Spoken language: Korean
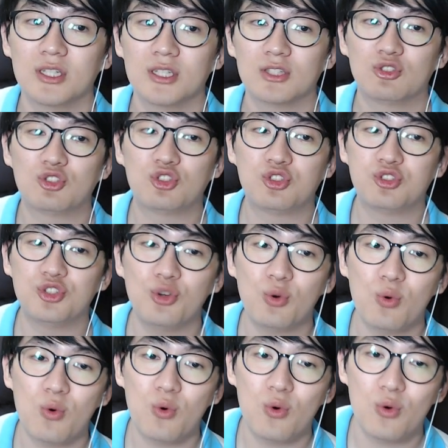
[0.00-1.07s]

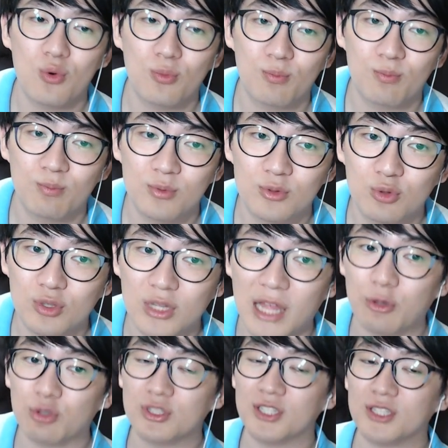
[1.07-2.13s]
주요
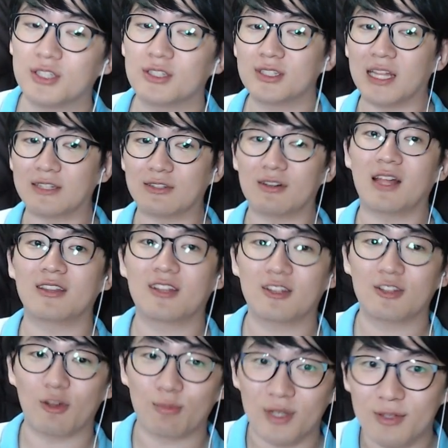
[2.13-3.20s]
대도시들을 네덜란드에
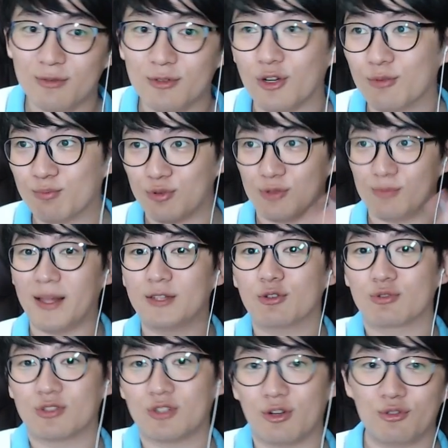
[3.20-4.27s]
넘기는 그런
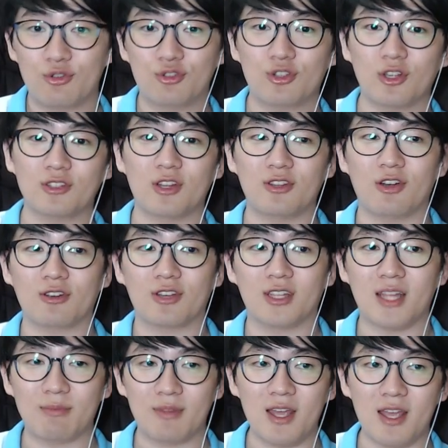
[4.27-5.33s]
불만족스러운 휴전선이었기
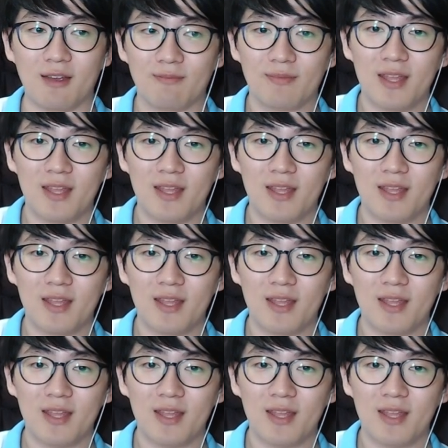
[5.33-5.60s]
때문에